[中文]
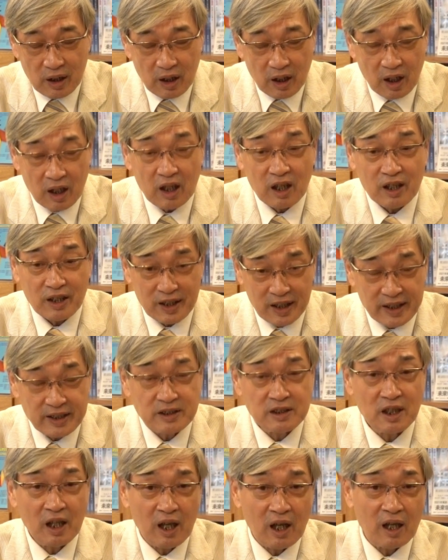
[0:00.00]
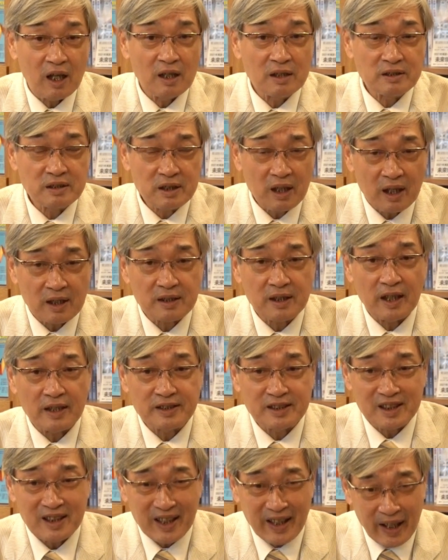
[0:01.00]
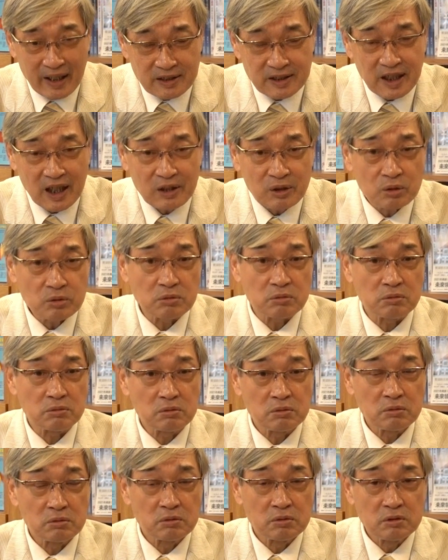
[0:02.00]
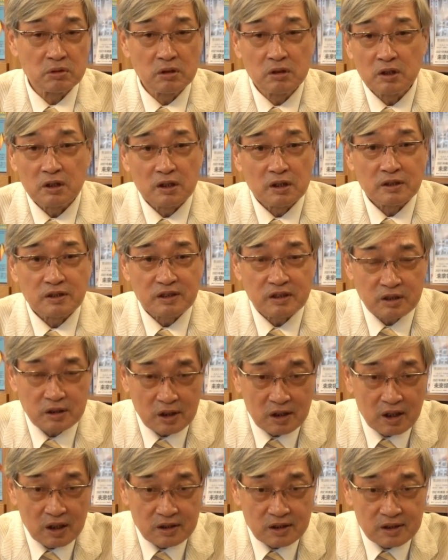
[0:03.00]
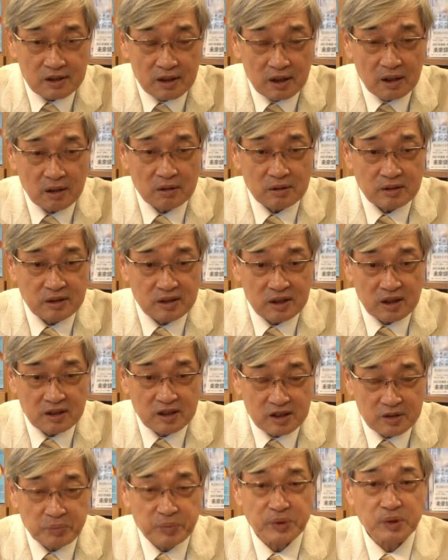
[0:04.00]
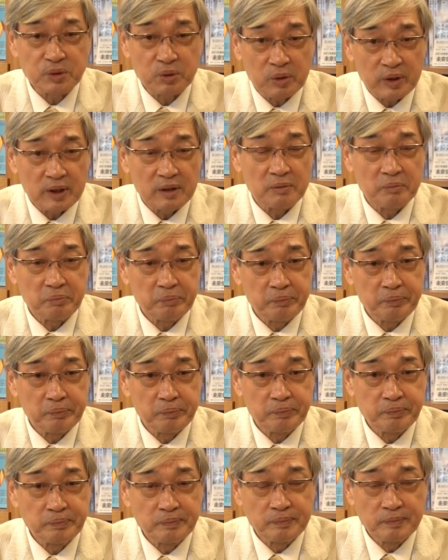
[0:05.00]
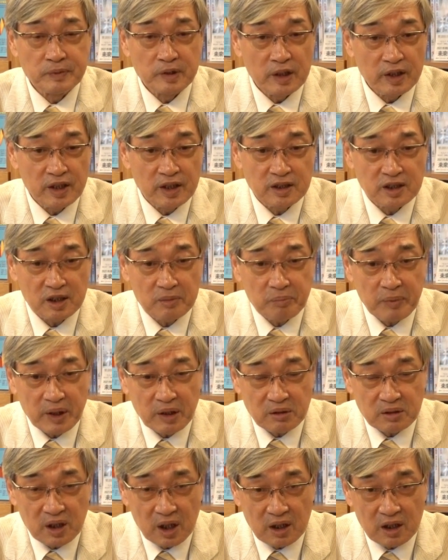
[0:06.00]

啊，零下大概是两三度，这个时候这支部队已经没有任